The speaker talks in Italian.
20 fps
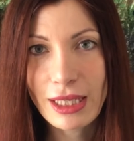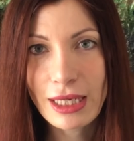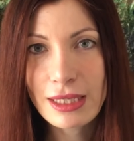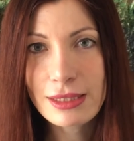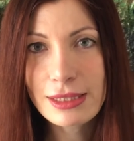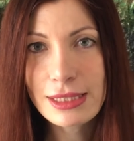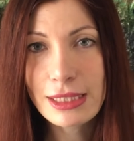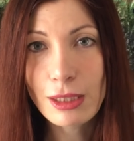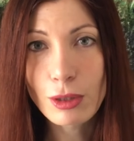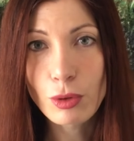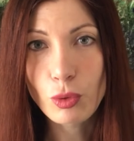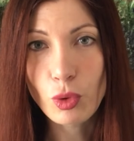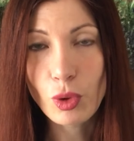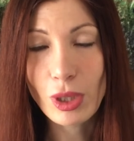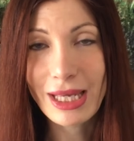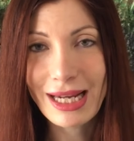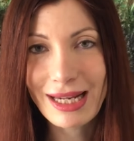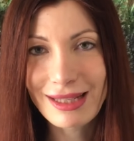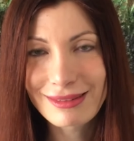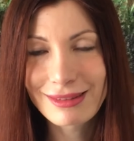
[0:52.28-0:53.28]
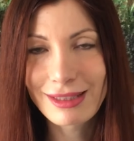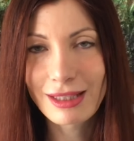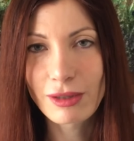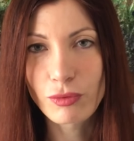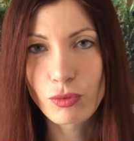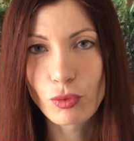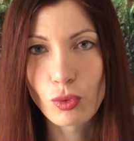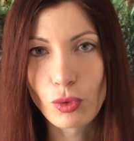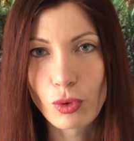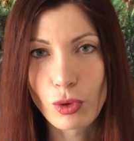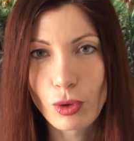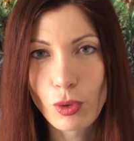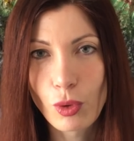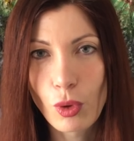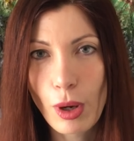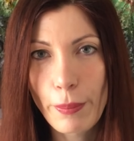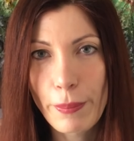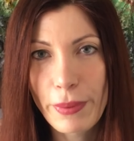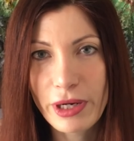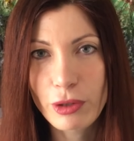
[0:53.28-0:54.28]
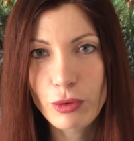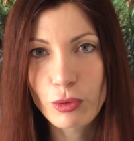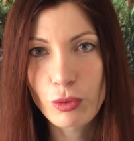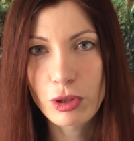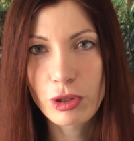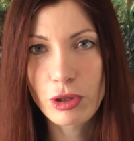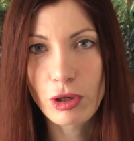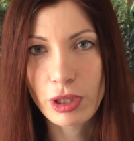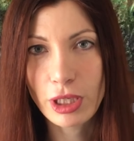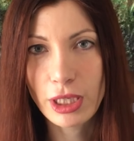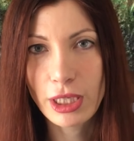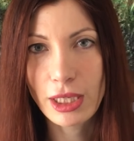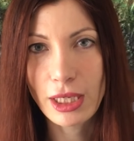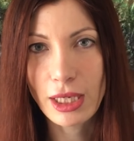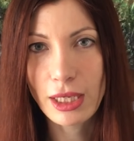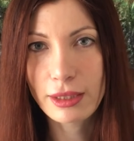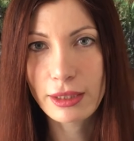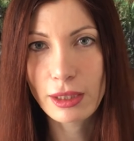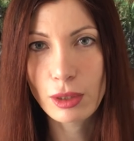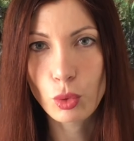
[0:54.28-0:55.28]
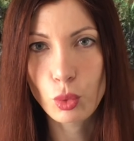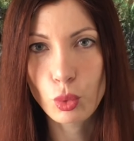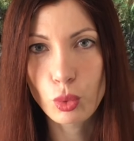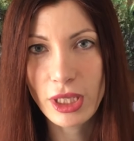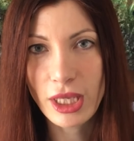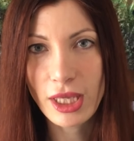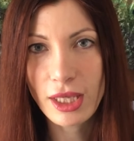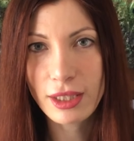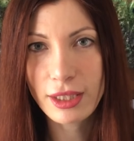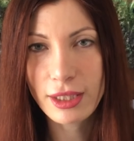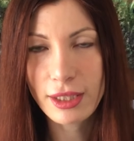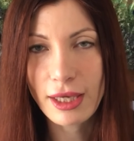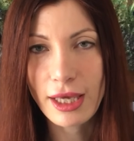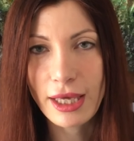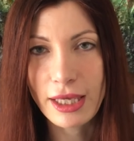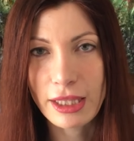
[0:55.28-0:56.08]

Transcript: grazie al loro grande lavoro ho aperto gli occhi a realtà crudeli e